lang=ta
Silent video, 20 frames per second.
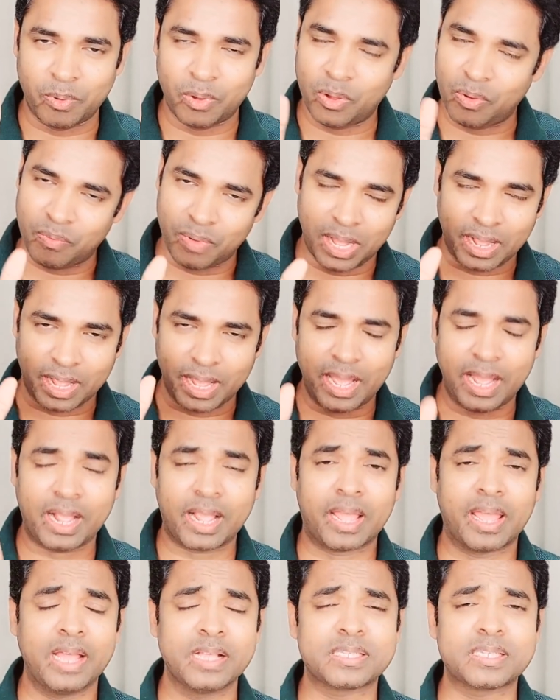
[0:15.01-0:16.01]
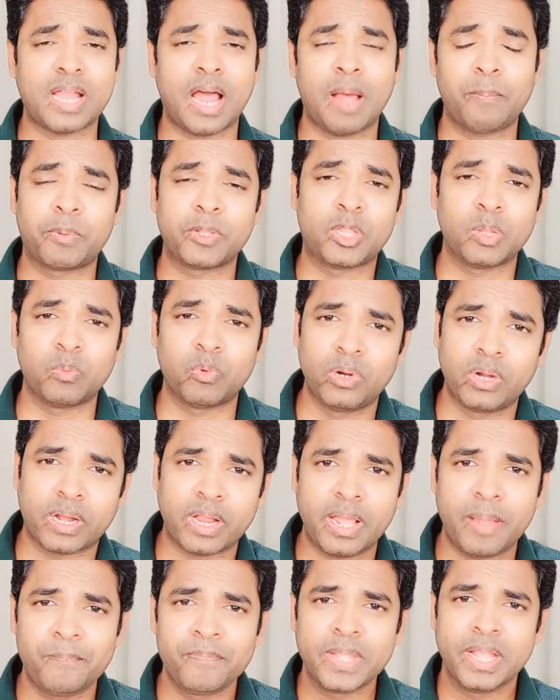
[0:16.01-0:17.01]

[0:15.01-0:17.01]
போவோம் வாங்க கேஸ் நாற்பத்தி மூன்று